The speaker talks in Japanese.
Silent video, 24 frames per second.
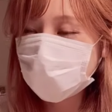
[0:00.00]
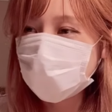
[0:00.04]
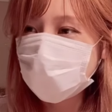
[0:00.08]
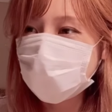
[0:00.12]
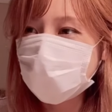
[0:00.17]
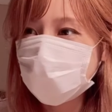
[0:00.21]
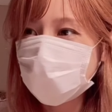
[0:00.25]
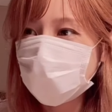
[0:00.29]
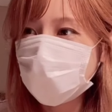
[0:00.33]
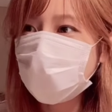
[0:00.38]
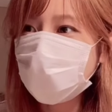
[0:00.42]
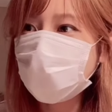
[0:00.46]

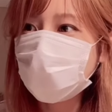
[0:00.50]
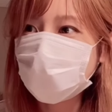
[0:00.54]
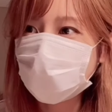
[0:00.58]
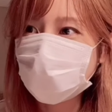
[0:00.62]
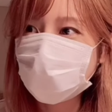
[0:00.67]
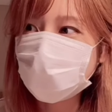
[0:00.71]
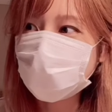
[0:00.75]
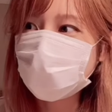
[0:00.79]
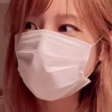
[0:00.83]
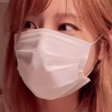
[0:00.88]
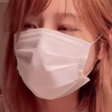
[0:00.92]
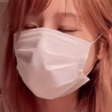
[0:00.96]
え今日か
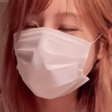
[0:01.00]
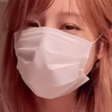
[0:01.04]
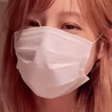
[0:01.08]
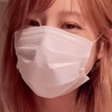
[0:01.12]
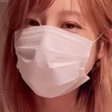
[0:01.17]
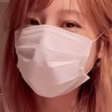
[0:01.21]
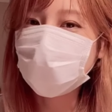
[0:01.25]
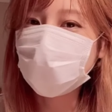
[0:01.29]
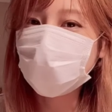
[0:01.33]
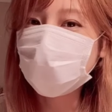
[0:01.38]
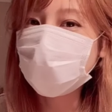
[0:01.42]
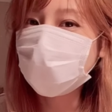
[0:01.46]
ら
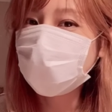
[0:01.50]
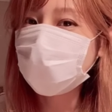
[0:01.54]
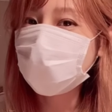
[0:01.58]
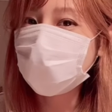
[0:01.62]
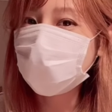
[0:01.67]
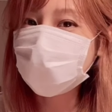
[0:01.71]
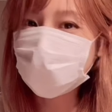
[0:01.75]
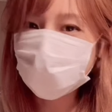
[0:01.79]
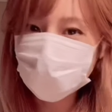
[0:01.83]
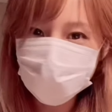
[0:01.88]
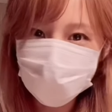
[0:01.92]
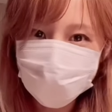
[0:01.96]
この
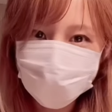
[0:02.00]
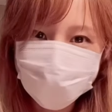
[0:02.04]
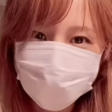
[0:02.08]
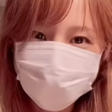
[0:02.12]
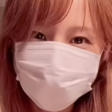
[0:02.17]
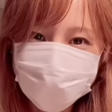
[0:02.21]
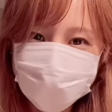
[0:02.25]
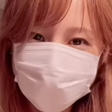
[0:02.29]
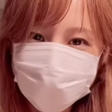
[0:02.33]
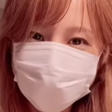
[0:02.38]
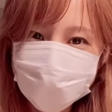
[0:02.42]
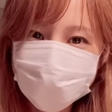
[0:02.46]
ホテル
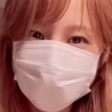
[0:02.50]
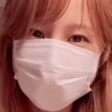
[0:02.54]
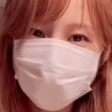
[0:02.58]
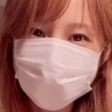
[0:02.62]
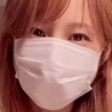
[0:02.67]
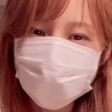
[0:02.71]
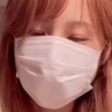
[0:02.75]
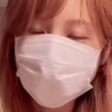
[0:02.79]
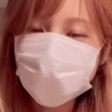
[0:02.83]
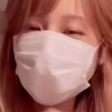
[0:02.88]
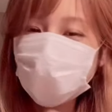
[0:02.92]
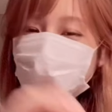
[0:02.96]
に
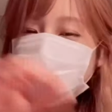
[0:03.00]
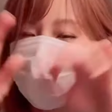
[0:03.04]
泊